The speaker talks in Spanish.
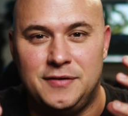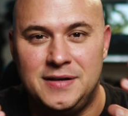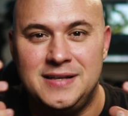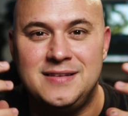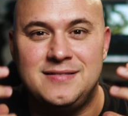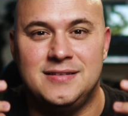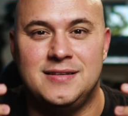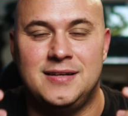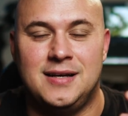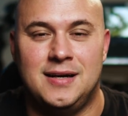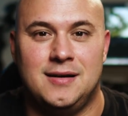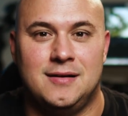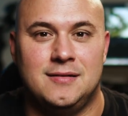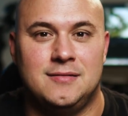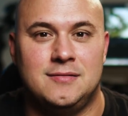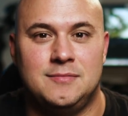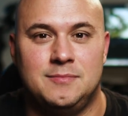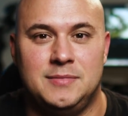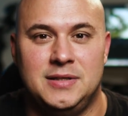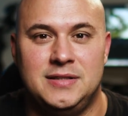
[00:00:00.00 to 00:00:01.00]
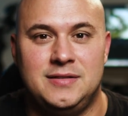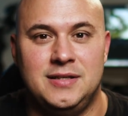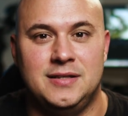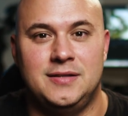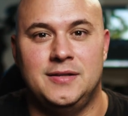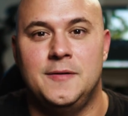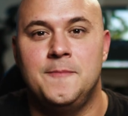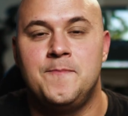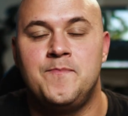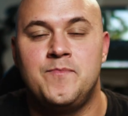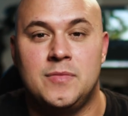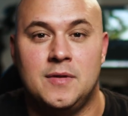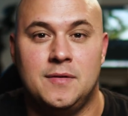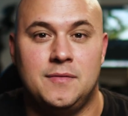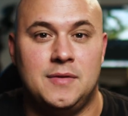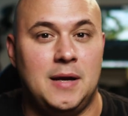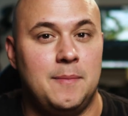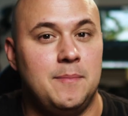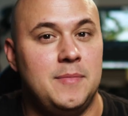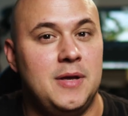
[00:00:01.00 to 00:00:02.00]
física, ¿me entiendes?
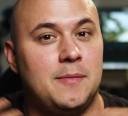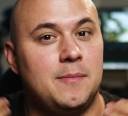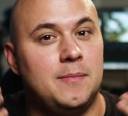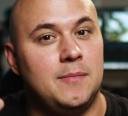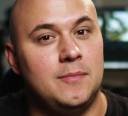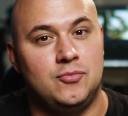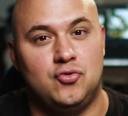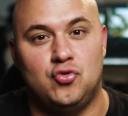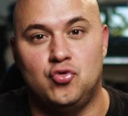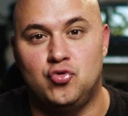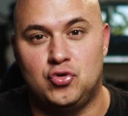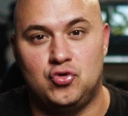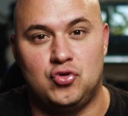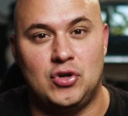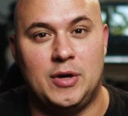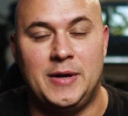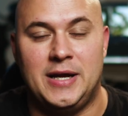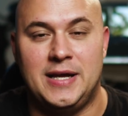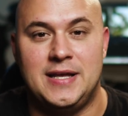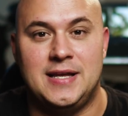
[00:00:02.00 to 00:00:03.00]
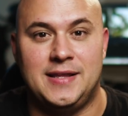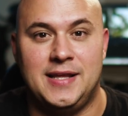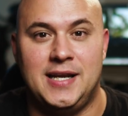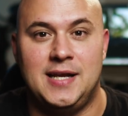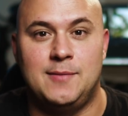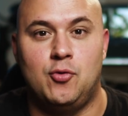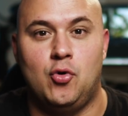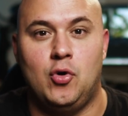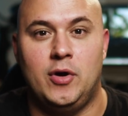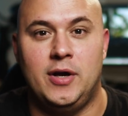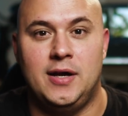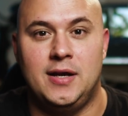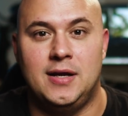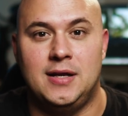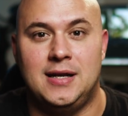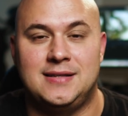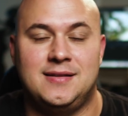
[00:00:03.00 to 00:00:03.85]
También tú sabes que ya tenemos eh,